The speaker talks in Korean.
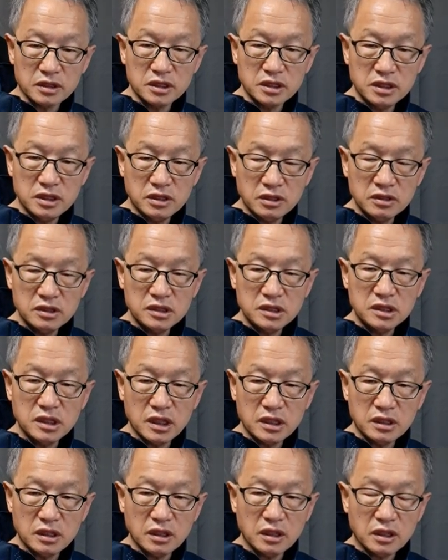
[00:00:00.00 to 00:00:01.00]
이런
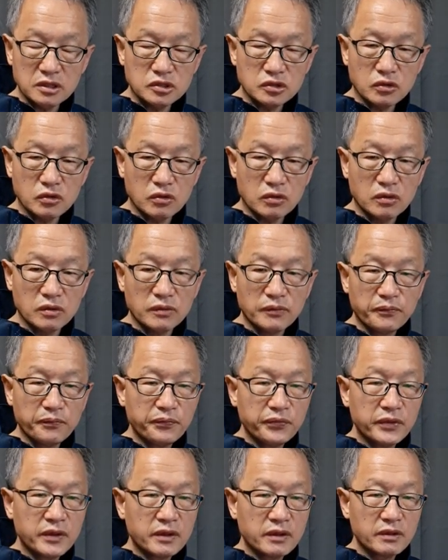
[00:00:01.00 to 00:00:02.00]
얘기를 가지고
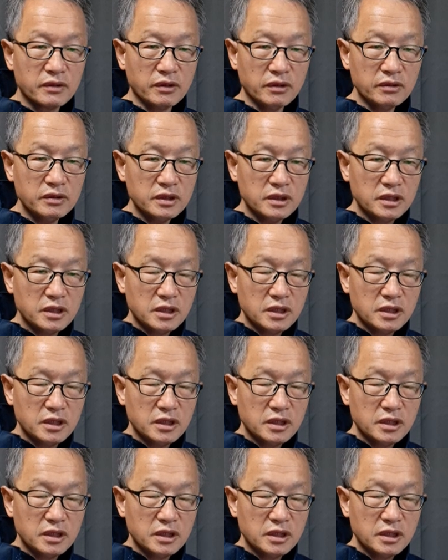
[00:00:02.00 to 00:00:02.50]
어?